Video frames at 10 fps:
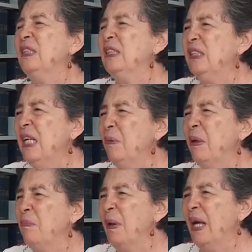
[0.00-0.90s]

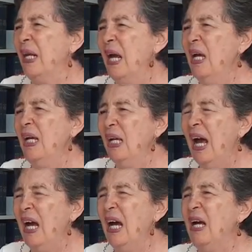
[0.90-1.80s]
Sirve para
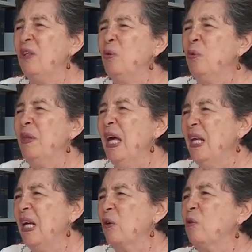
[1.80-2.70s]

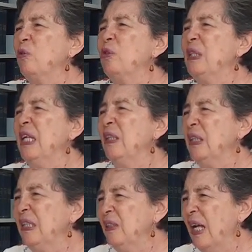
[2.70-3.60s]
ayudar a
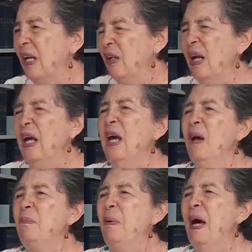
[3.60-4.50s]
concientizar,
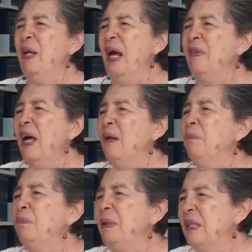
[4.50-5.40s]
para dar
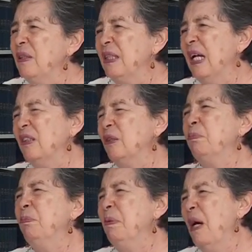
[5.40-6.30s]

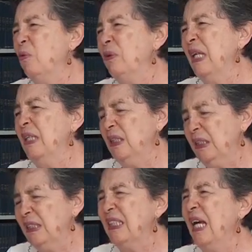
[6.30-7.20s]
pistas,
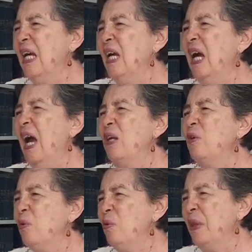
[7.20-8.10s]
pautas que
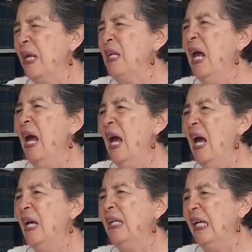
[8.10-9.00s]
ayuden
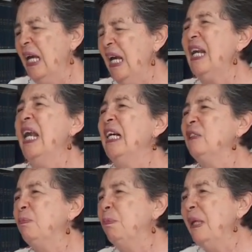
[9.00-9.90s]
a que
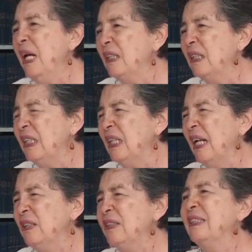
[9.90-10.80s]
las
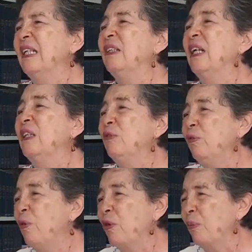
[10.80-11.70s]
prácticas se
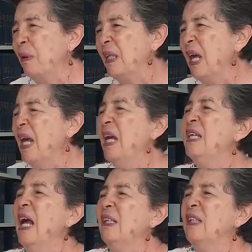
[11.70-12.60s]
transformen.
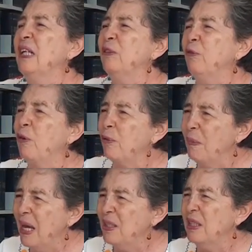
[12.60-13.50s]
Y al
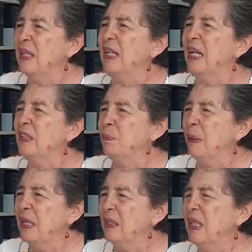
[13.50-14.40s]
transformar las
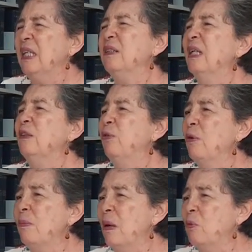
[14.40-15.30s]
prácticas
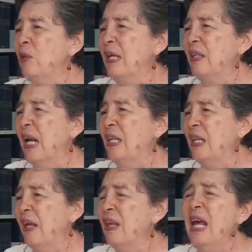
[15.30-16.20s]
transformamos la
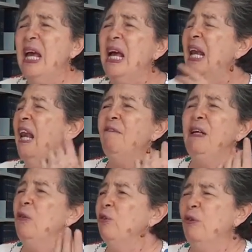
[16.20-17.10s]
realidad. La
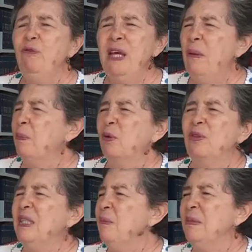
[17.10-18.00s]
filosofía por
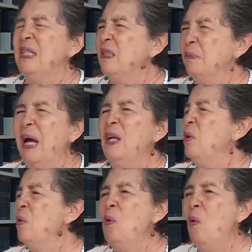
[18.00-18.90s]
sí misma
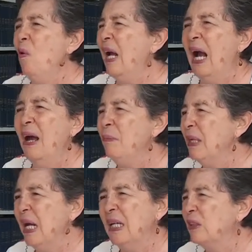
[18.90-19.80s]
no
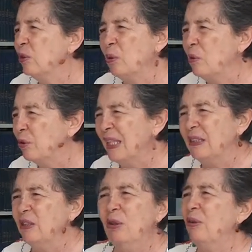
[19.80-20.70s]
cambia las
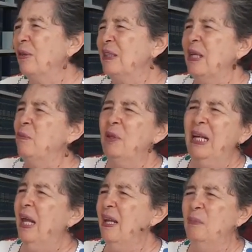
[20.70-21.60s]
cosas. Eso lo decía muy
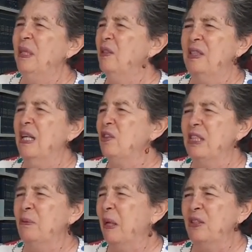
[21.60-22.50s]
claramente
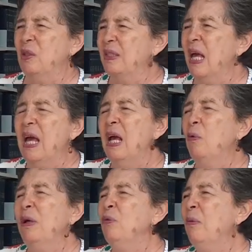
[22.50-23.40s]
Sánchez Vázquez.
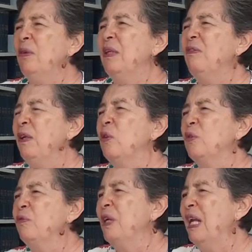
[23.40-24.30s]
Cuando hablo de
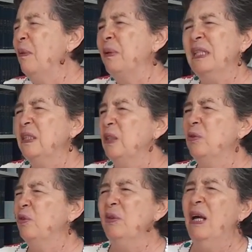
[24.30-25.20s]
filosofía en la praxis,
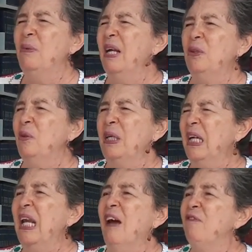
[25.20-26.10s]
no estoy hablando
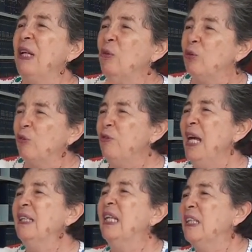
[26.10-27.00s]
de que la
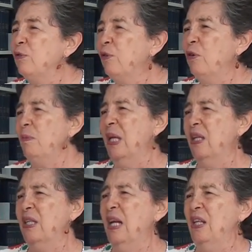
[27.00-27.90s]
filosofía transforme
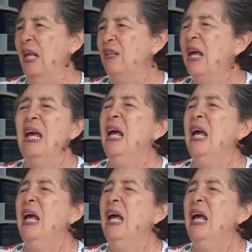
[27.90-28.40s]
la realidad.